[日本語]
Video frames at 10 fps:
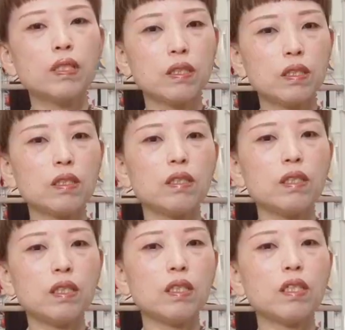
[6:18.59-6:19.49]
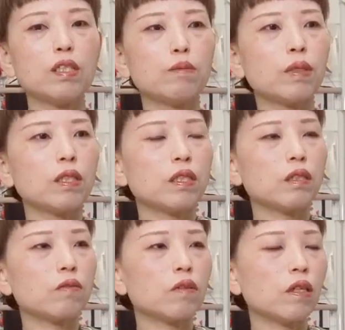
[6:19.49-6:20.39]
末に出しまし
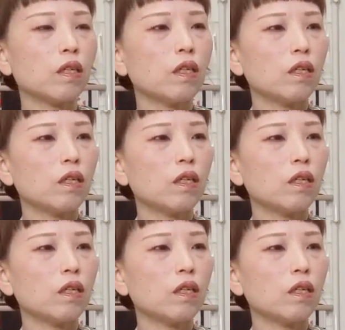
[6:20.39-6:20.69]
たので、